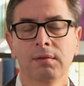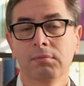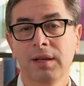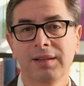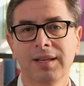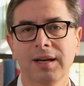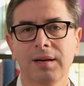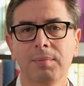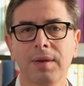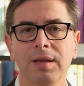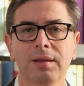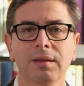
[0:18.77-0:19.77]

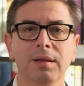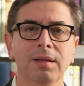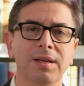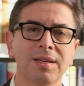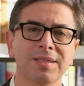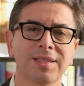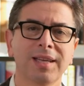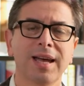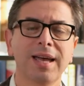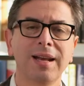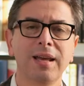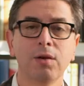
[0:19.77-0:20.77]
letteralmente degli
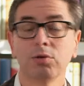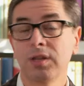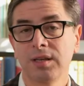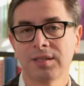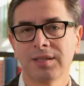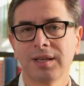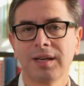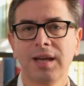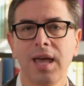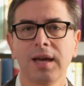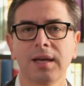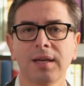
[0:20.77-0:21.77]
estranei o degli
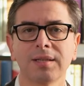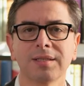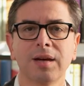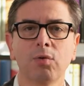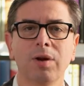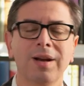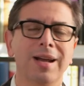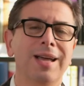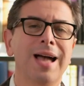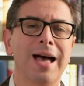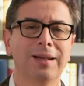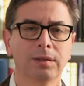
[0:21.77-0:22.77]
stranieri che stanno
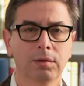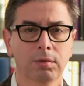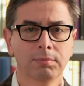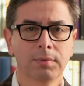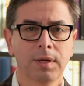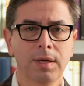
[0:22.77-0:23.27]
annegando.